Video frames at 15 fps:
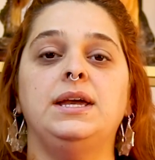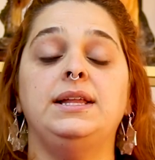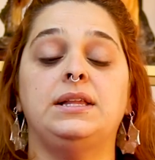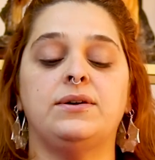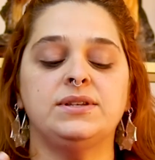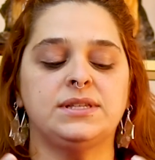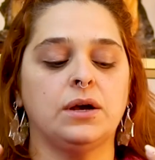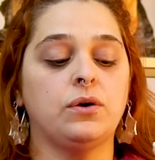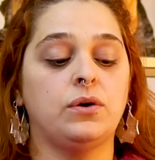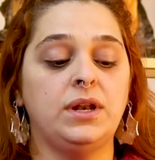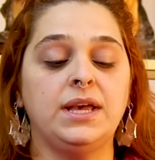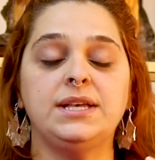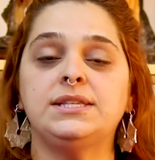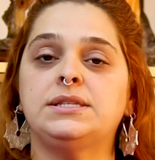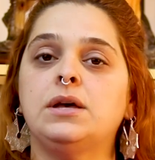Então, essa
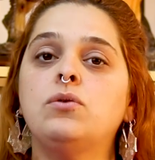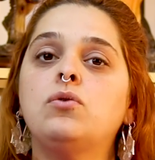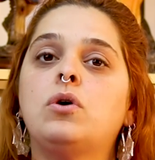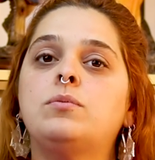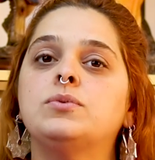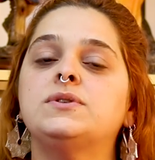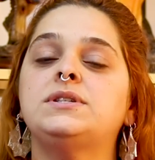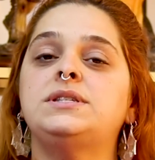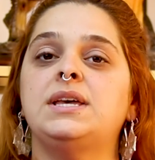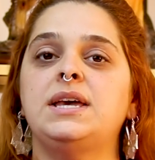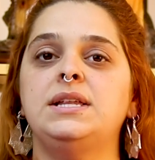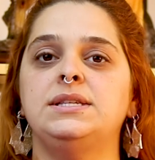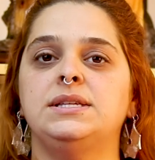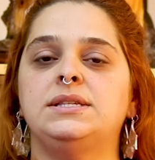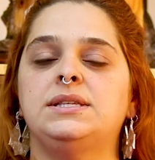conexão como
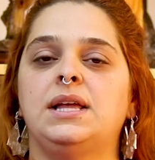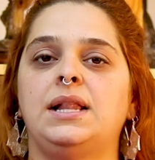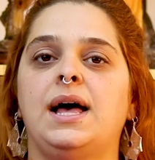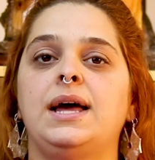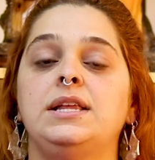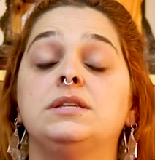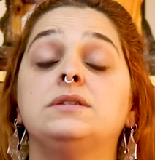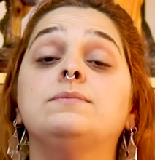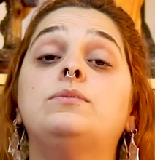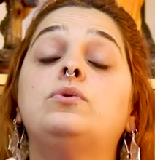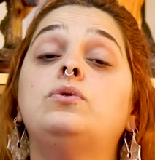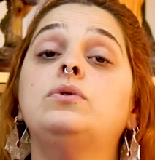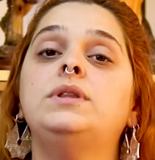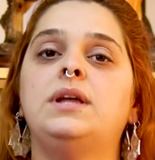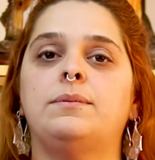seres estelares
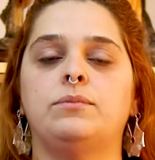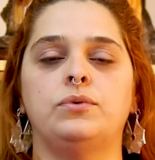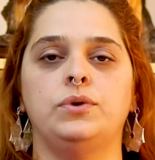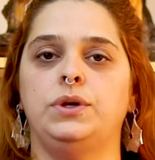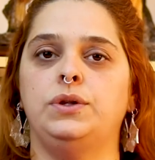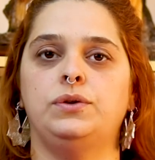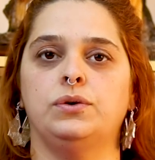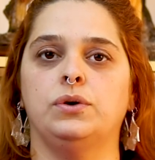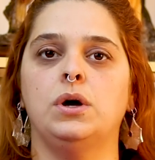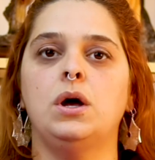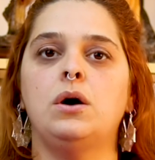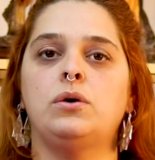muda muito